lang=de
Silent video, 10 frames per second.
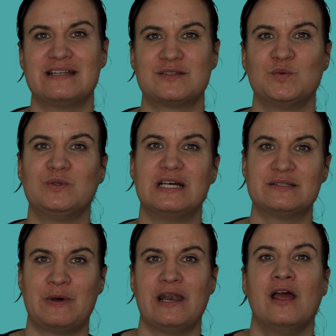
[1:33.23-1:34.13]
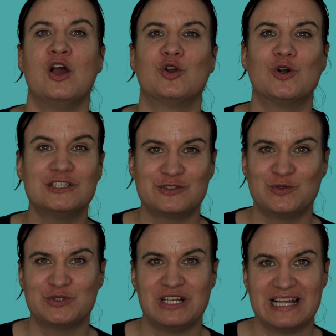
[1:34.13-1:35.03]
dazu, dass man
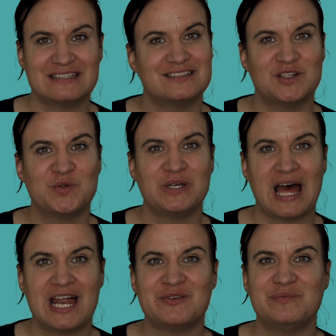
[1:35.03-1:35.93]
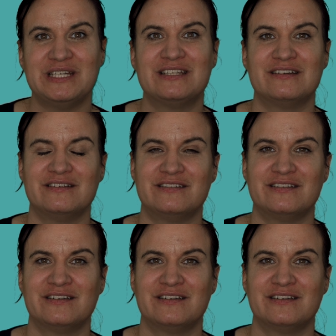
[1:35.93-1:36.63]
kostenlose Lektionen anbietet